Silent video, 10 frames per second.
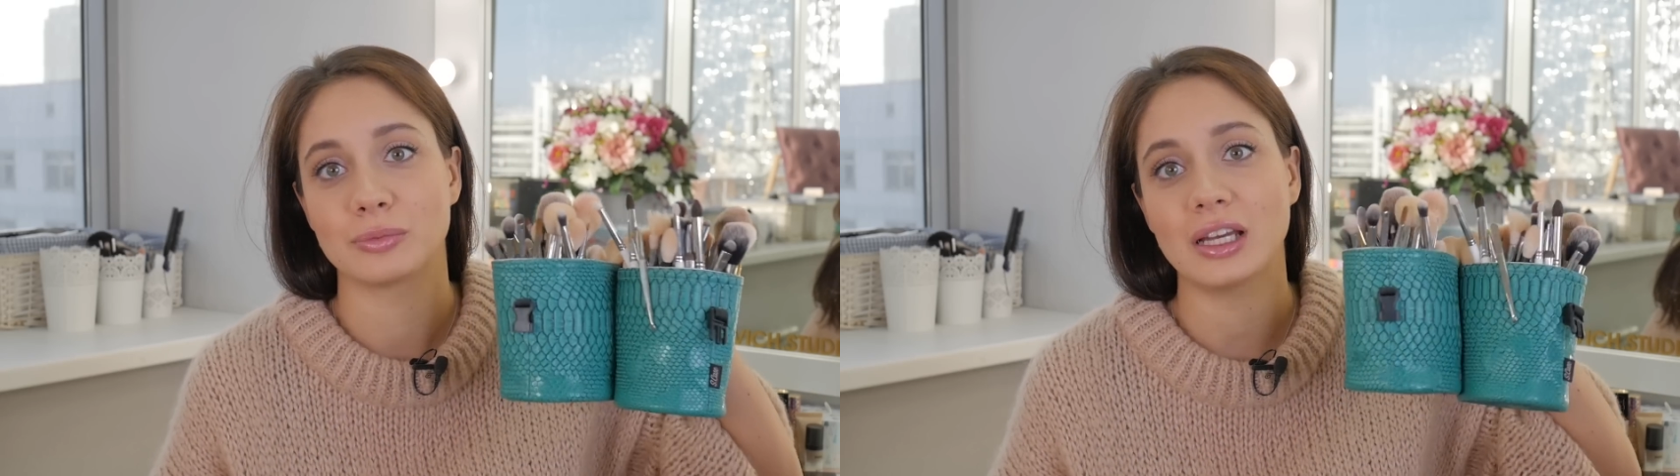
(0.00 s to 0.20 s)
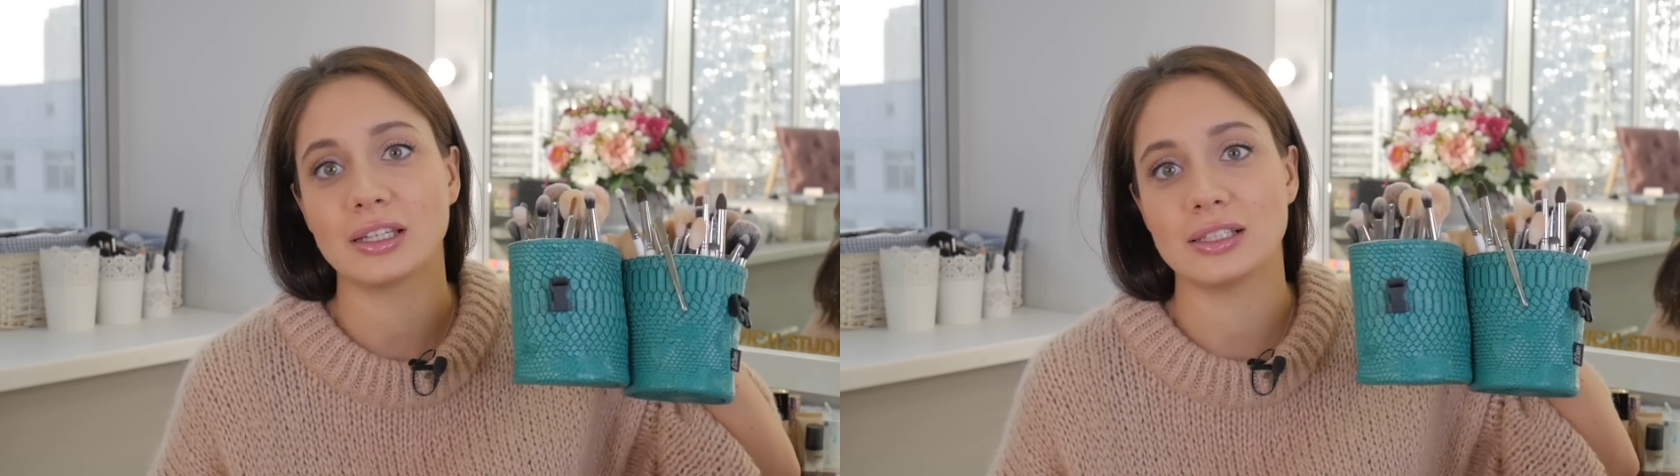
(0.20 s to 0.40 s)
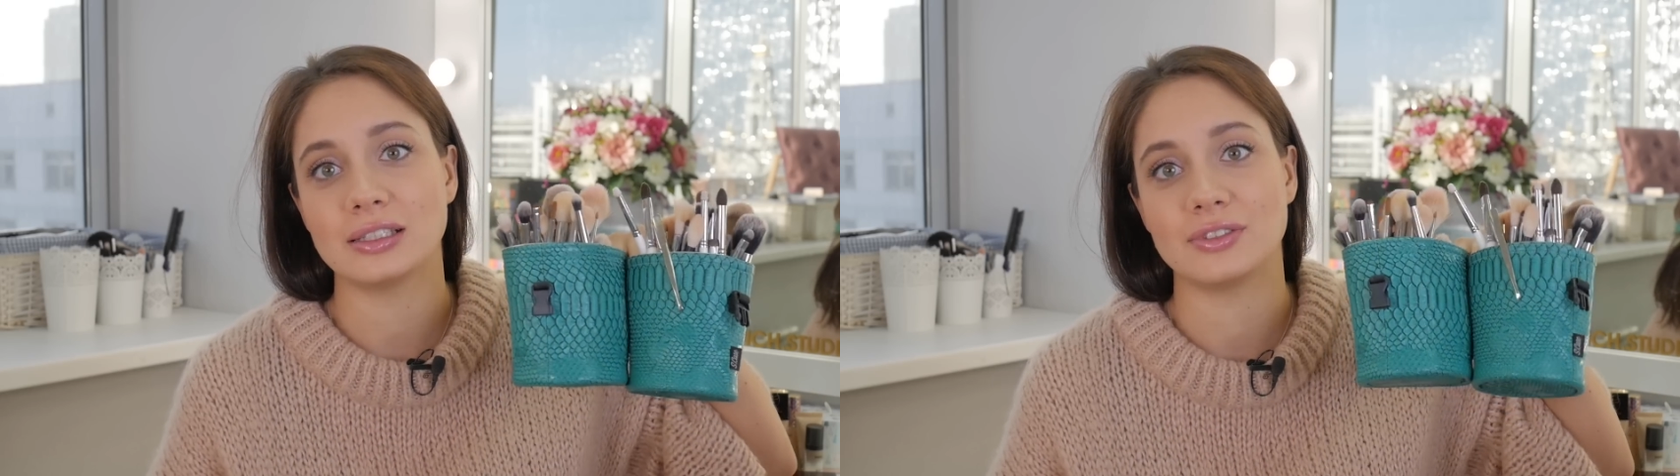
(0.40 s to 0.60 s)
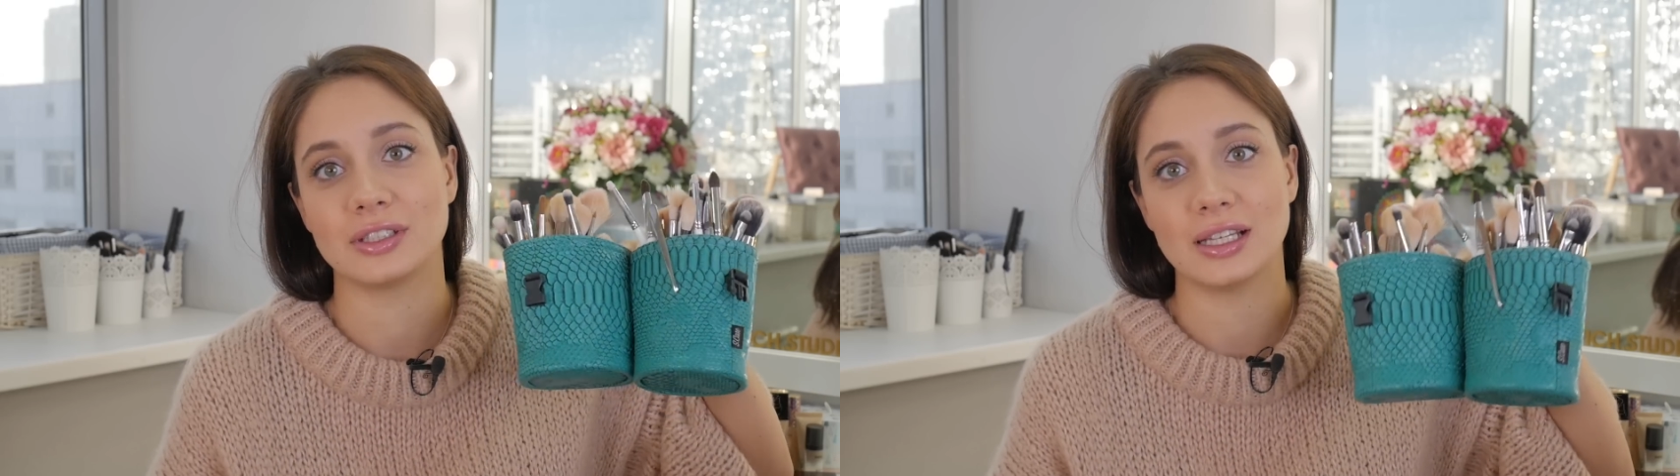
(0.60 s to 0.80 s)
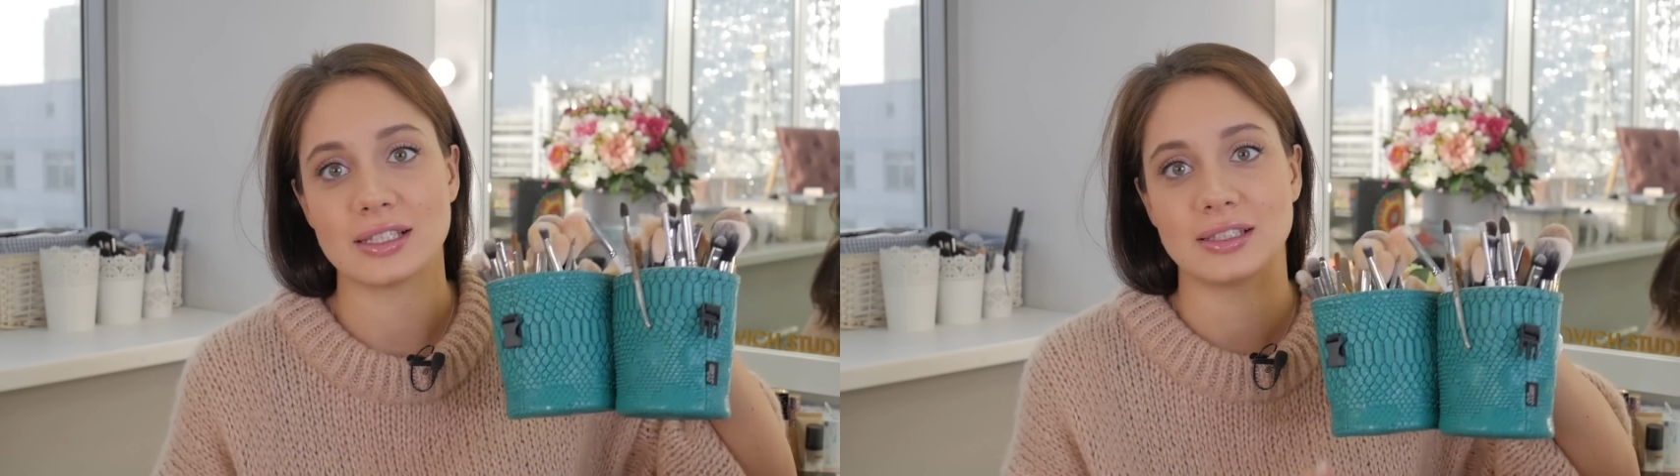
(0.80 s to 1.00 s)
у меня кисти
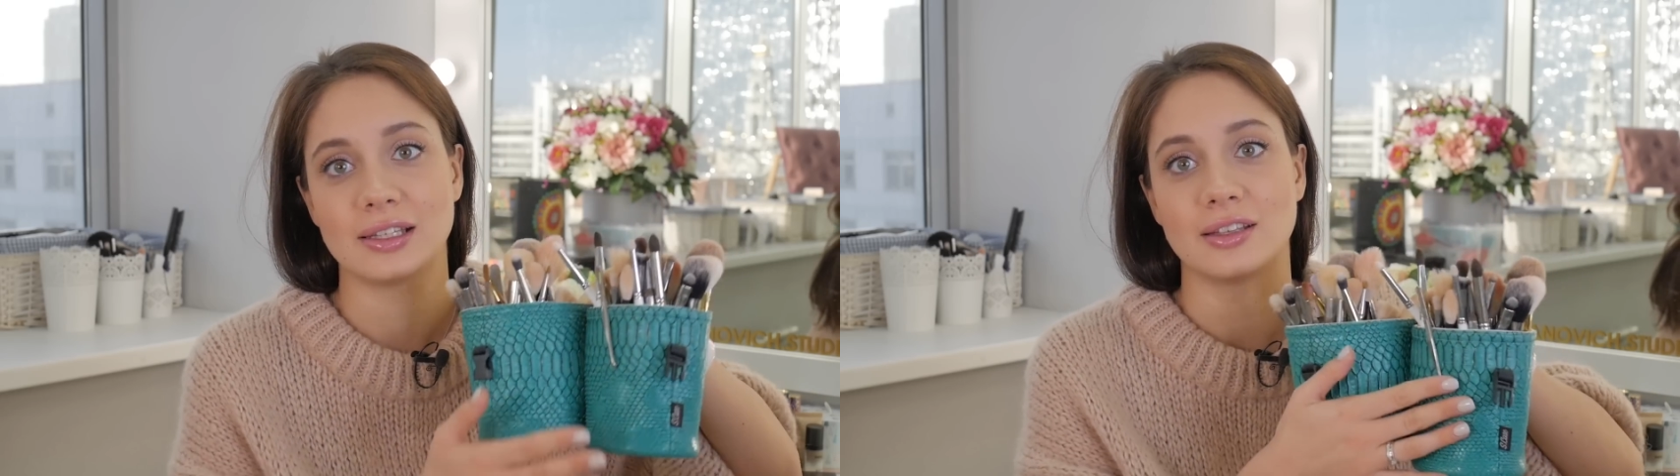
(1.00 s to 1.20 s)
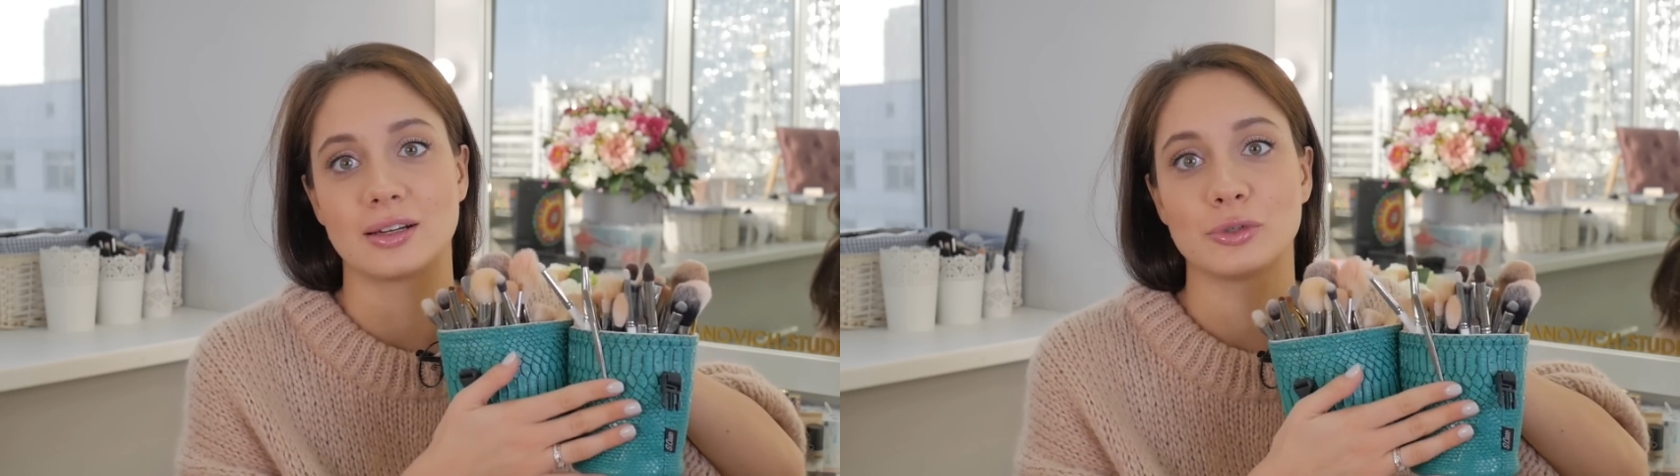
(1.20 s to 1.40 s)
всегда стоят на